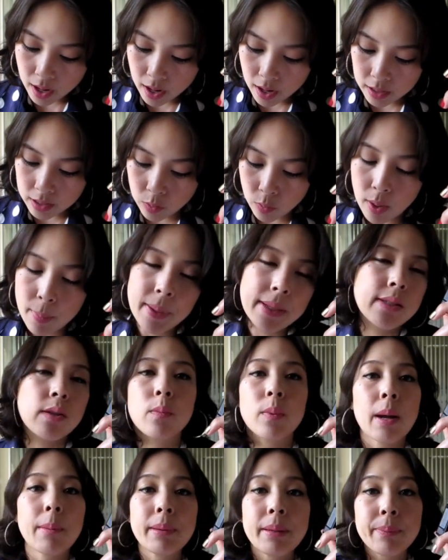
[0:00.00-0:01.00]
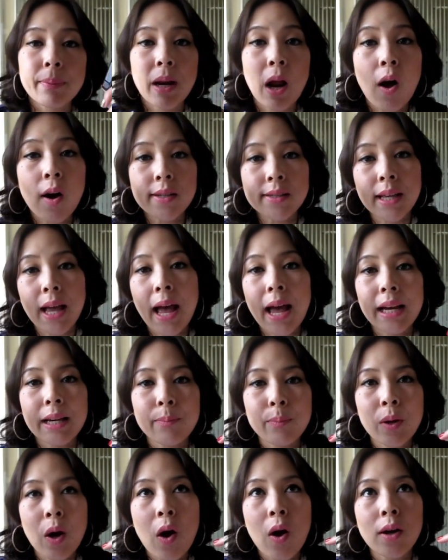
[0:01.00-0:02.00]
หรือว่าผสมกับลิปกลอสค่ะลิ
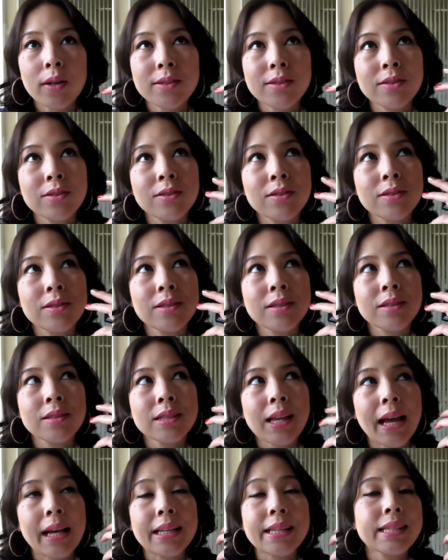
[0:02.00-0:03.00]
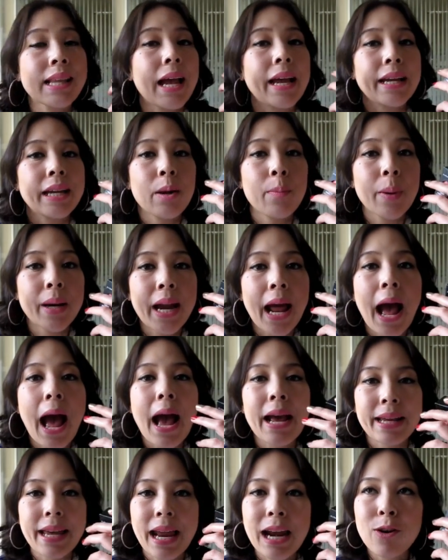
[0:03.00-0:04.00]
ปกลอสใสๆธรรมดา
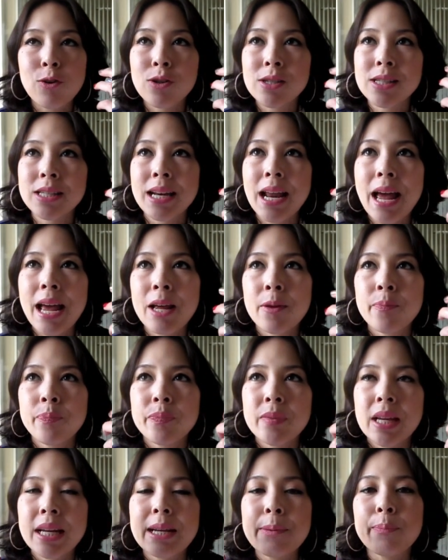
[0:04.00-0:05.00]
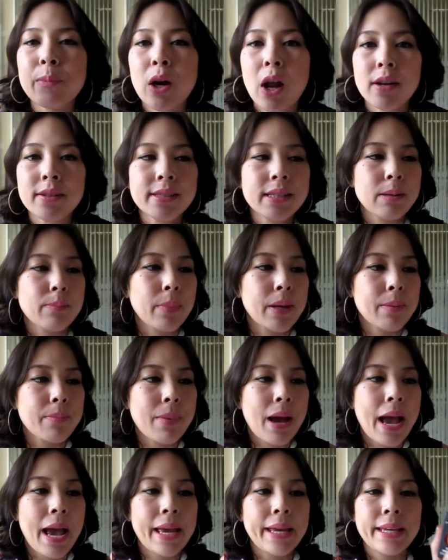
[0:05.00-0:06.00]
อย่างเงี้ยเราก็จะได้ลิปกลอสสี
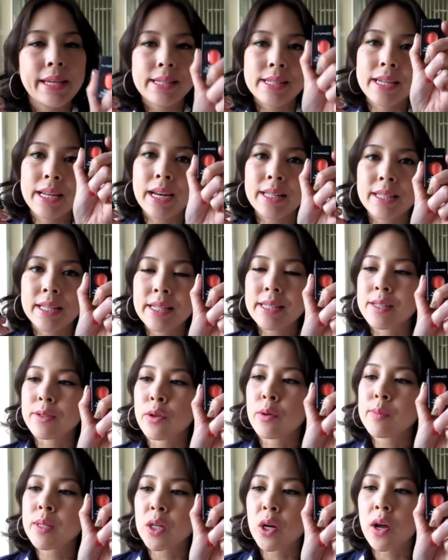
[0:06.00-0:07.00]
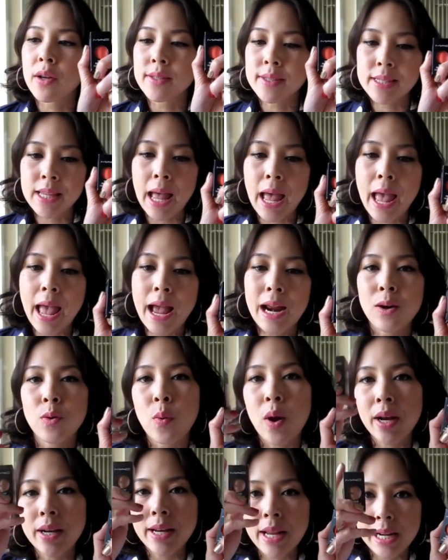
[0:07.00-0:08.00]
ใหม่ๆเช่นอาจจะได้สีส้มสะท้อนแสงหรือ
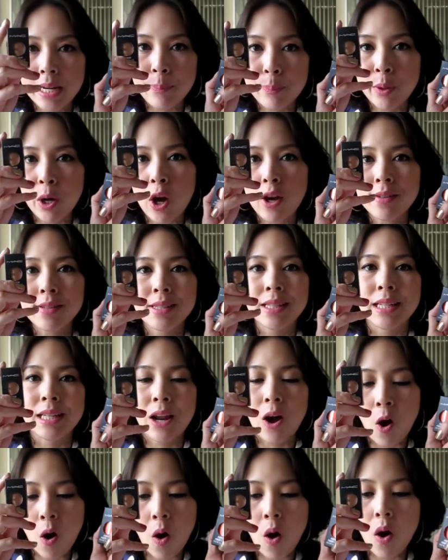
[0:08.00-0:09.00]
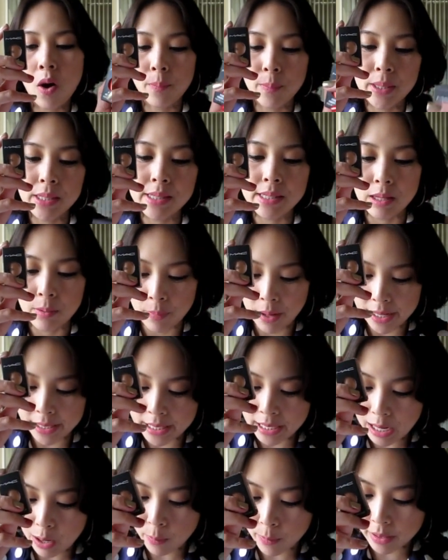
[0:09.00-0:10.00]
ว่าได้ลิปกลอสสีทองเป็นสีใหม่
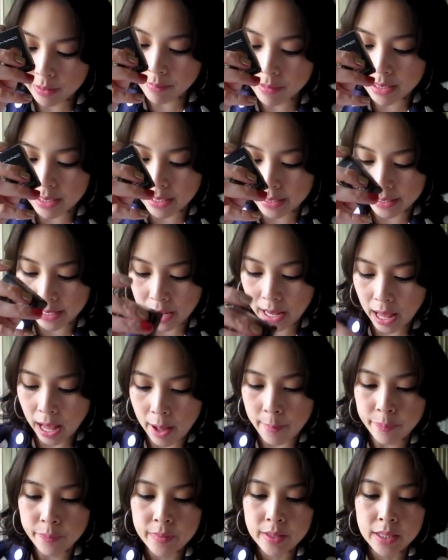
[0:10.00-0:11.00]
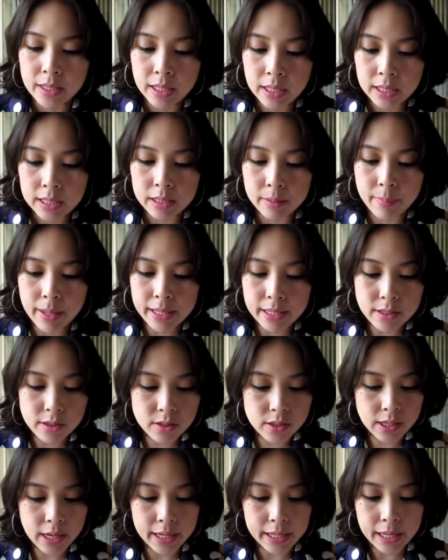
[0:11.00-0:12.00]
ที่เราไม่มีอย่างเงี้ยค่ะหรือไม่ก็จะ
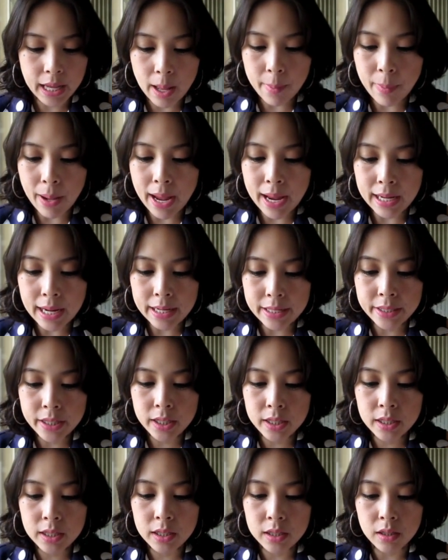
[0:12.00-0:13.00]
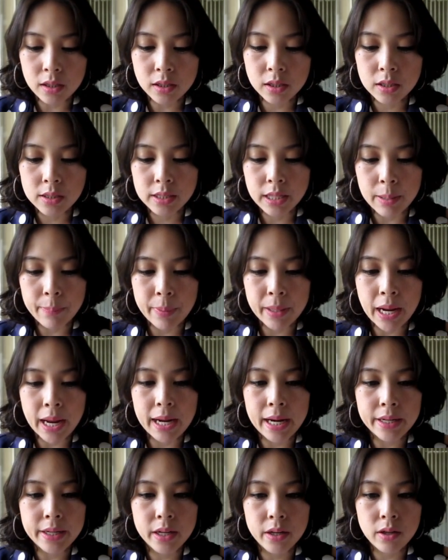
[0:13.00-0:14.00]
ใช้กับอายไลเนอร์ก็คือใช้เป็นอาย
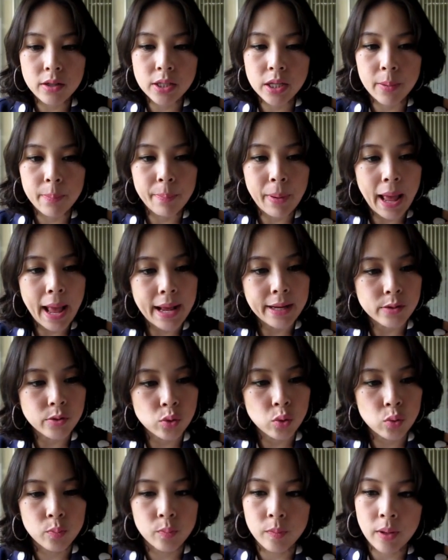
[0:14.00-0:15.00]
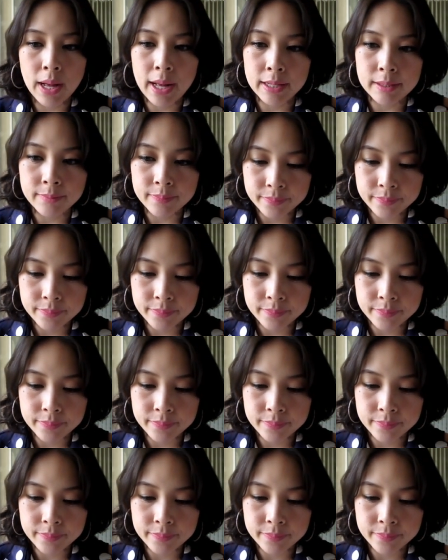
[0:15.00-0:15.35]
ไลเนอร์ก็ใช้แปรงจุ่มค่ะ